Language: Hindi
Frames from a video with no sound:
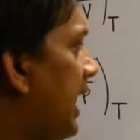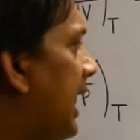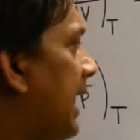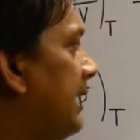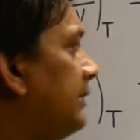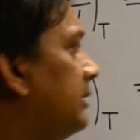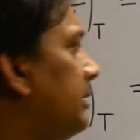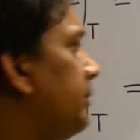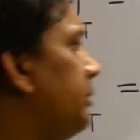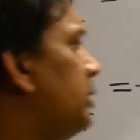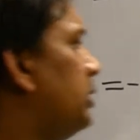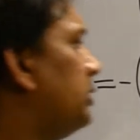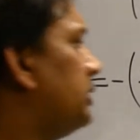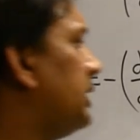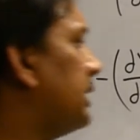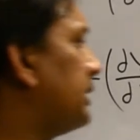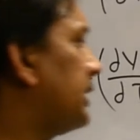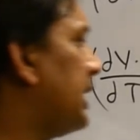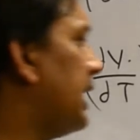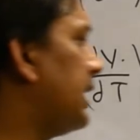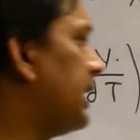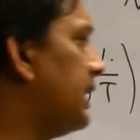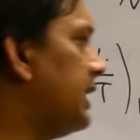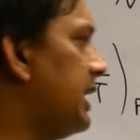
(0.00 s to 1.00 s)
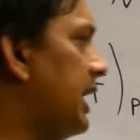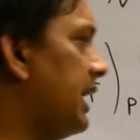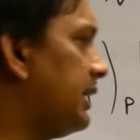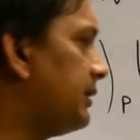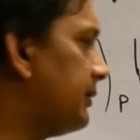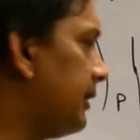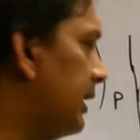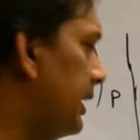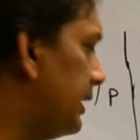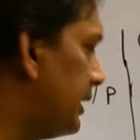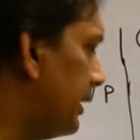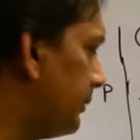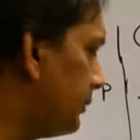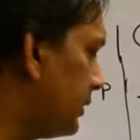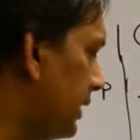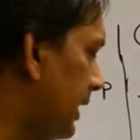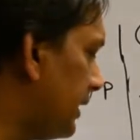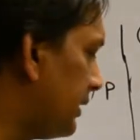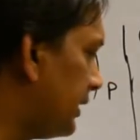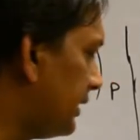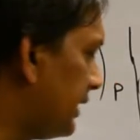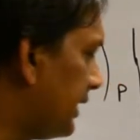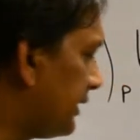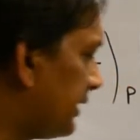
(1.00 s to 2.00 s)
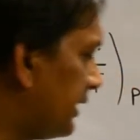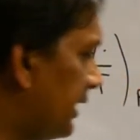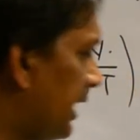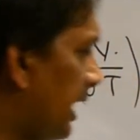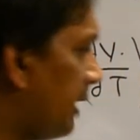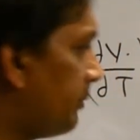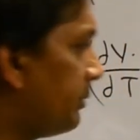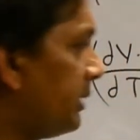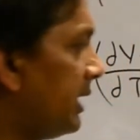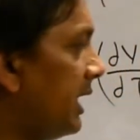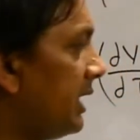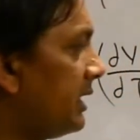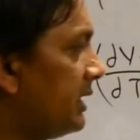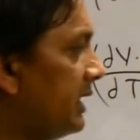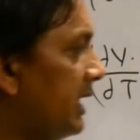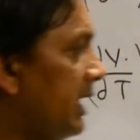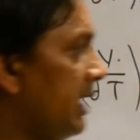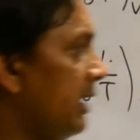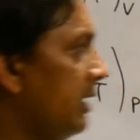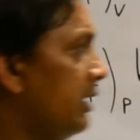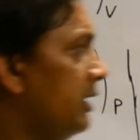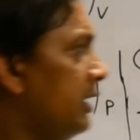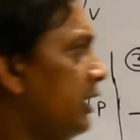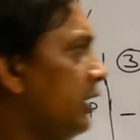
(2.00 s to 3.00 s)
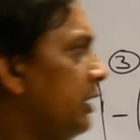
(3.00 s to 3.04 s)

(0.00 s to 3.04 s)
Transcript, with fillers: ऐसा भी हो सकता है कि ये एस वाली टर्म्स ऐसे जैसे यहाँ पर आ रही है